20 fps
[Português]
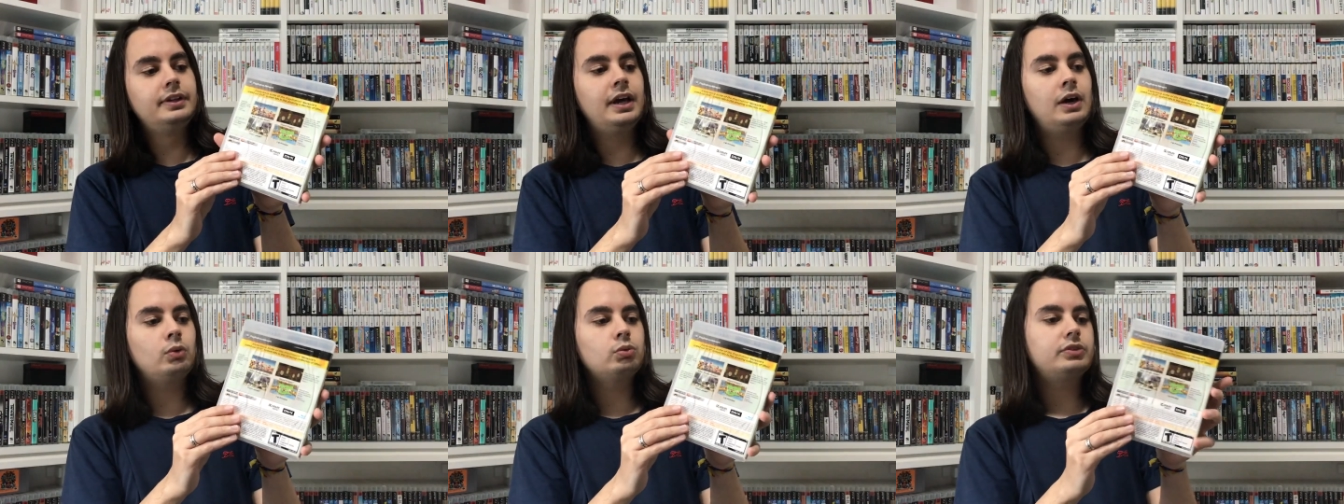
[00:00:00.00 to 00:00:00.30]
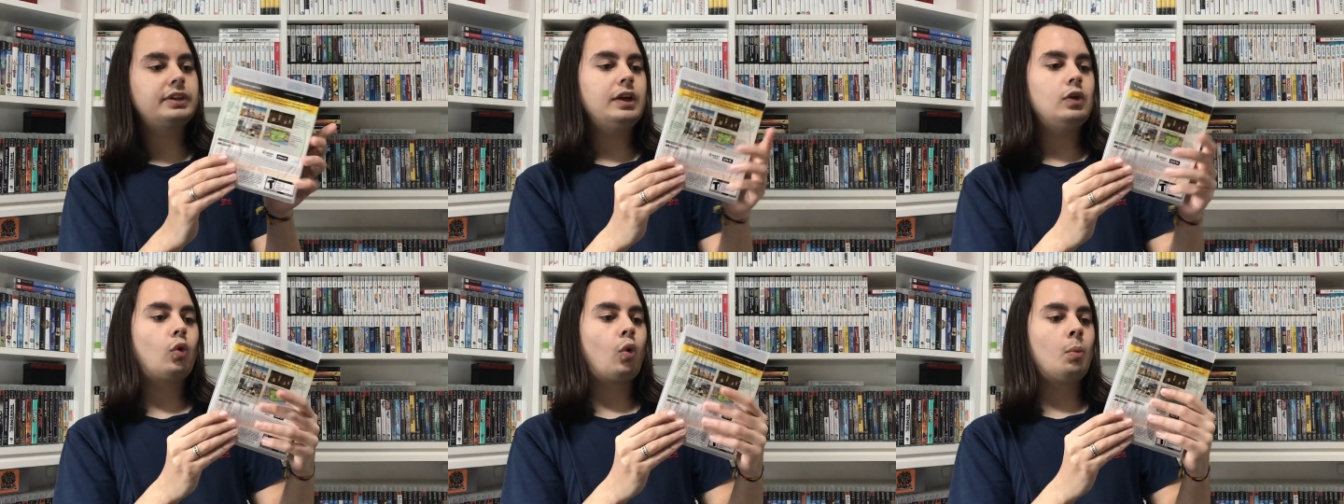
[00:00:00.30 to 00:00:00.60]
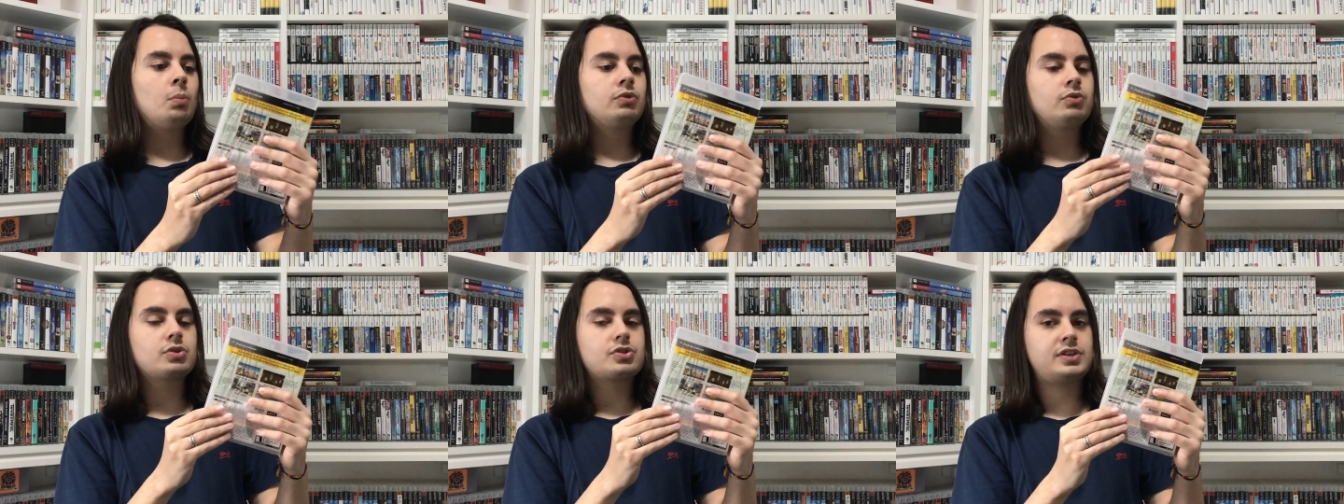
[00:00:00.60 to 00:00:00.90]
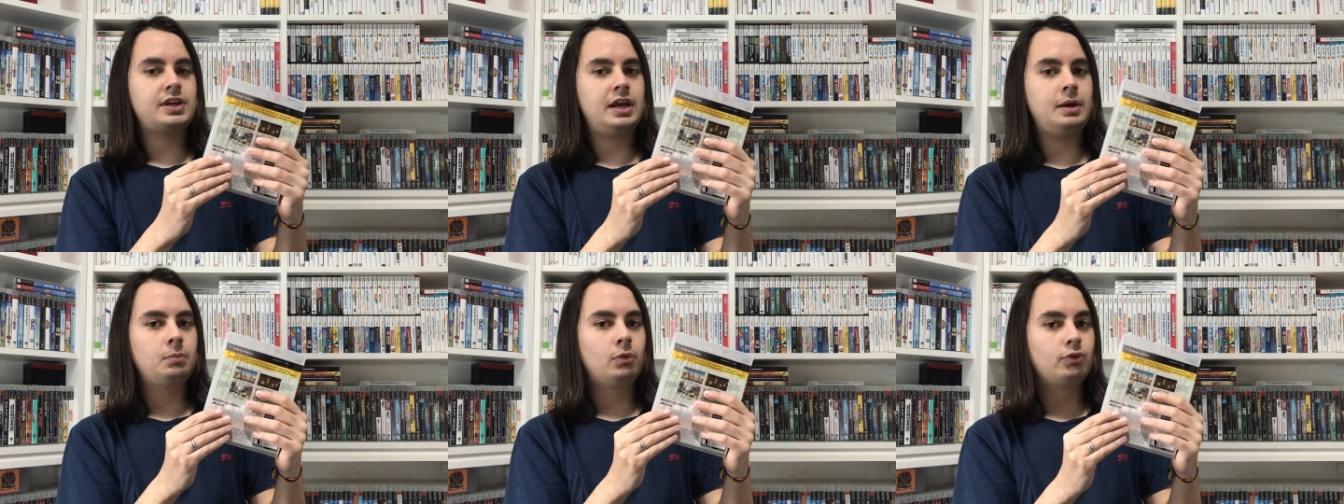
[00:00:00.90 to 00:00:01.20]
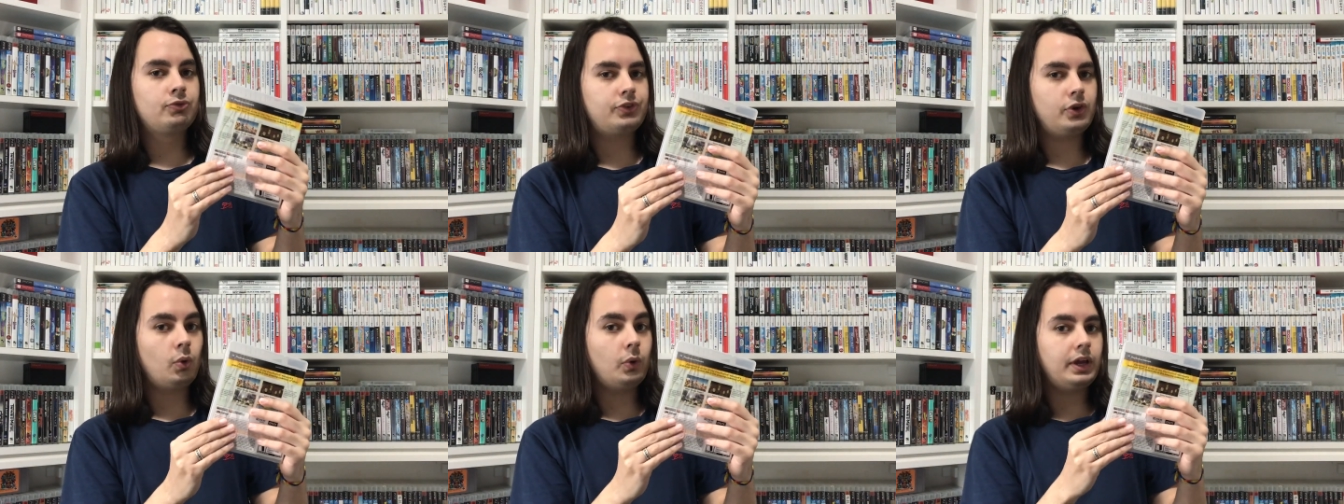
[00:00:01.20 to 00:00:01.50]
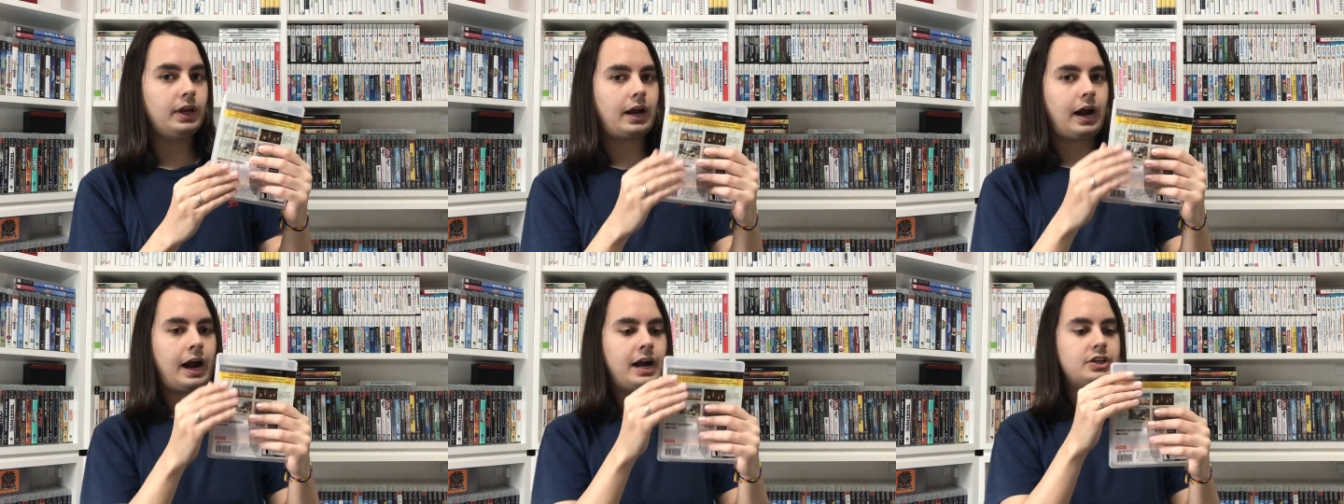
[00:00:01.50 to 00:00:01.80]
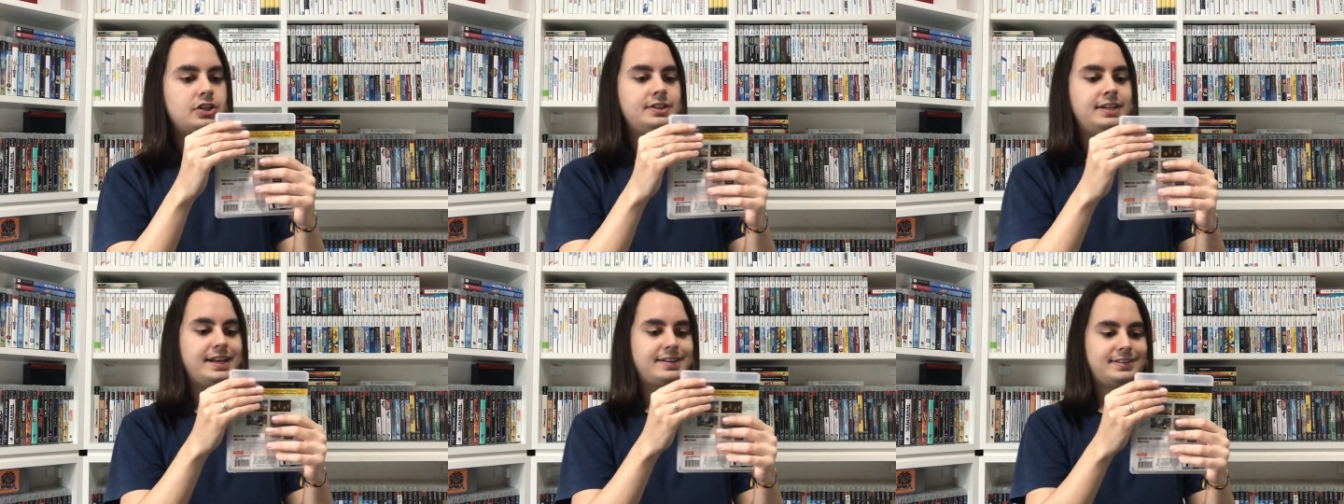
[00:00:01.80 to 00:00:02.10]
não tem como você remover o
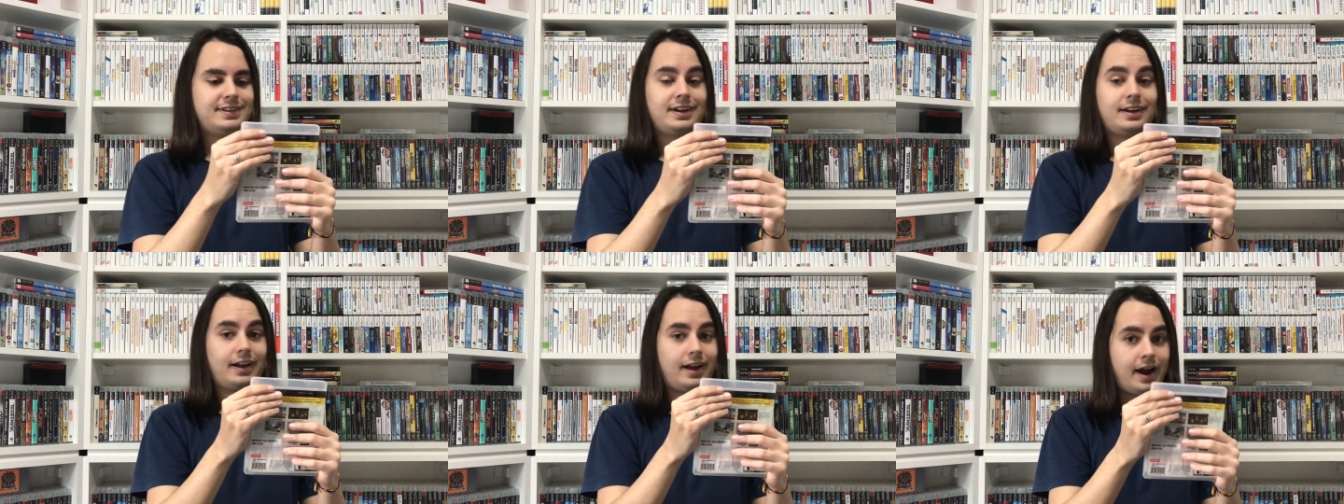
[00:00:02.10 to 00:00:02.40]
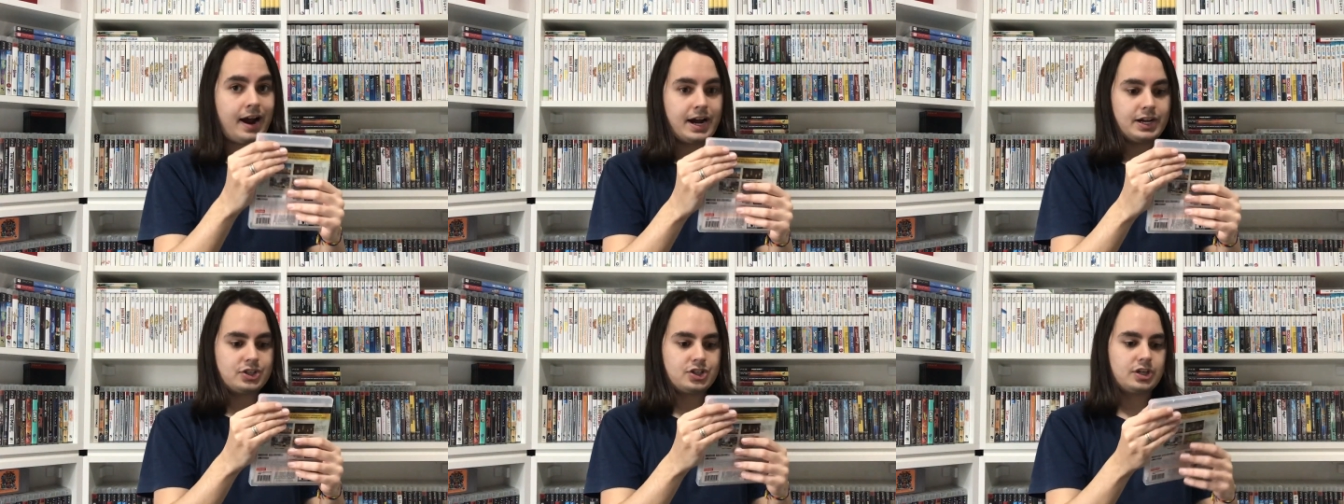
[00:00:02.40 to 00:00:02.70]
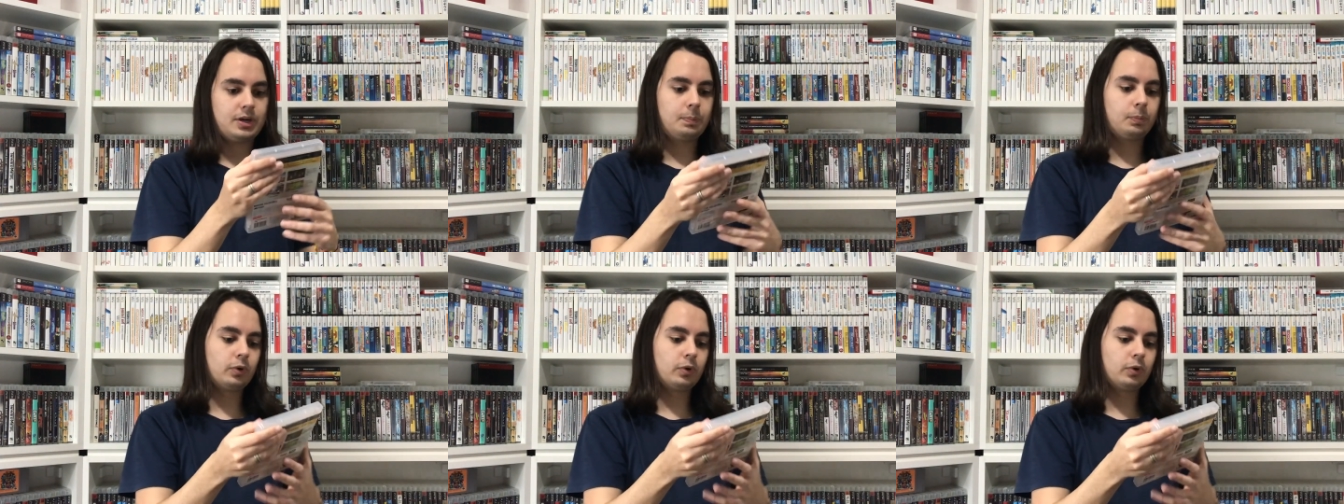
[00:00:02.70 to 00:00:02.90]
encarte dessa caixa,